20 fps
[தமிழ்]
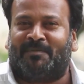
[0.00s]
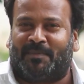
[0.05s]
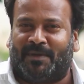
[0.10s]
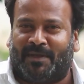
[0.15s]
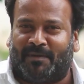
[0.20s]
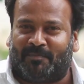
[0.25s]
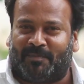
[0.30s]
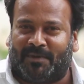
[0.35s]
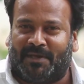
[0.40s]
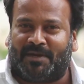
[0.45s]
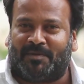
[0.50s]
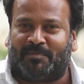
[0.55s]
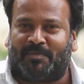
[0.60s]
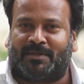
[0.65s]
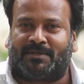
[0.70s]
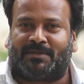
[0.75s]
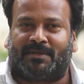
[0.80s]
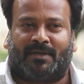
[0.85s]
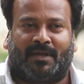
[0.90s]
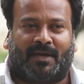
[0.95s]
இப்போ என் பேர்
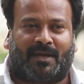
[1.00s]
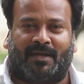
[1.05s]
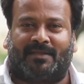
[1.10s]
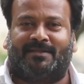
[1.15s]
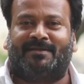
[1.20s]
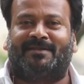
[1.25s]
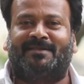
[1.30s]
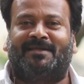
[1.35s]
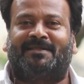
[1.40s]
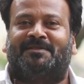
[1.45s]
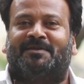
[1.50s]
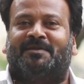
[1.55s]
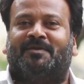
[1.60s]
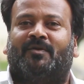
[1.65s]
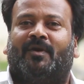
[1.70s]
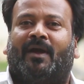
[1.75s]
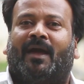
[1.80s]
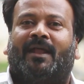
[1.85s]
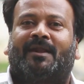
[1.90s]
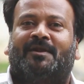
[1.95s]
பார்த்தீங்கன்னா கதிர் தான்
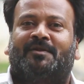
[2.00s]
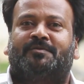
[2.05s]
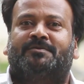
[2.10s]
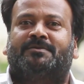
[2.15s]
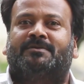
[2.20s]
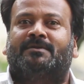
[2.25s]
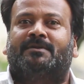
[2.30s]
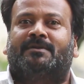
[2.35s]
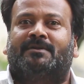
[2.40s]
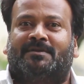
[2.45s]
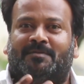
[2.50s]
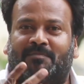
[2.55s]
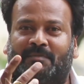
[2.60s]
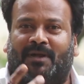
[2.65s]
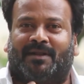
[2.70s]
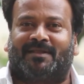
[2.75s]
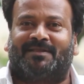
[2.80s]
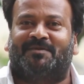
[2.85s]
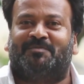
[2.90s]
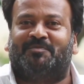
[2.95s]
தெரியும் ஆண்ட்ரூஸ்ன்றது
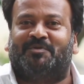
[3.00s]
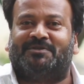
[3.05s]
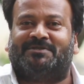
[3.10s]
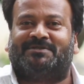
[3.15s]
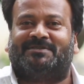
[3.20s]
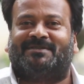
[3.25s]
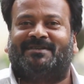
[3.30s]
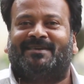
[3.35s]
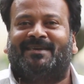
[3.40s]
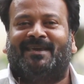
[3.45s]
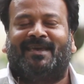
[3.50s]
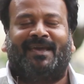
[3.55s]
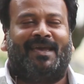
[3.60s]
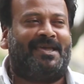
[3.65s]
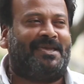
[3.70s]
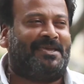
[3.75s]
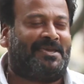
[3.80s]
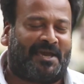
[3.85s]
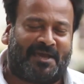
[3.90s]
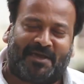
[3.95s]
மறந்தே போயிடுச்சு
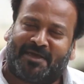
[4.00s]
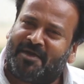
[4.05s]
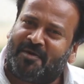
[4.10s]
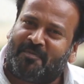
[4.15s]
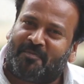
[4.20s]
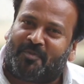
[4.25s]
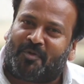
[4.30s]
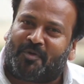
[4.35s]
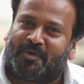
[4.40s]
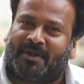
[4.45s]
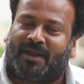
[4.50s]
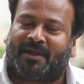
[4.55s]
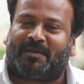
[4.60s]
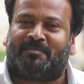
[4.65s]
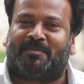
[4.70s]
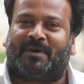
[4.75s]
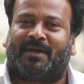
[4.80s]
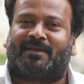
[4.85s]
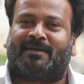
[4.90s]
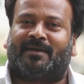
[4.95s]
எங்கே
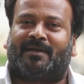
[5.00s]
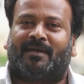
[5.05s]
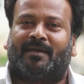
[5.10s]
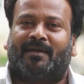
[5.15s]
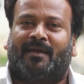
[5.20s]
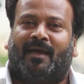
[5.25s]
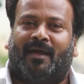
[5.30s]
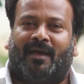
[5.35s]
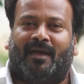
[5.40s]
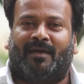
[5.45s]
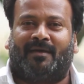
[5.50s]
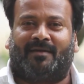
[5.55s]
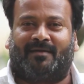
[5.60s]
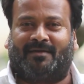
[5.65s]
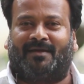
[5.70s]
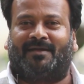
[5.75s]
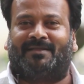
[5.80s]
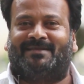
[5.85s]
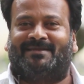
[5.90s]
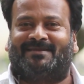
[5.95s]
போனாலும் பாருங்கள்
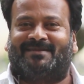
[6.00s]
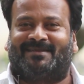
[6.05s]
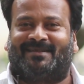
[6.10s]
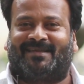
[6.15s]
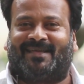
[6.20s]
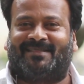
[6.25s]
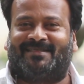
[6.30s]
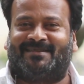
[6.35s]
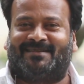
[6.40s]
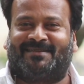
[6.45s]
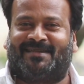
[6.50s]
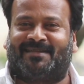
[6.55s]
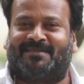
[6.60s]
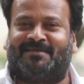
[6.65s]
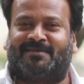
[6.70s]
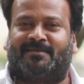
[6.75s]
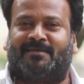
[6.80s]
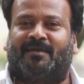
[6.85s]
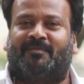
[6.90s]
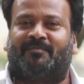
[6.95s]
கதிர் கதிர்
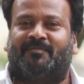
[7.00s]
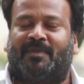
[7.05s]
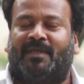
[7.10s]
கதிர் தான்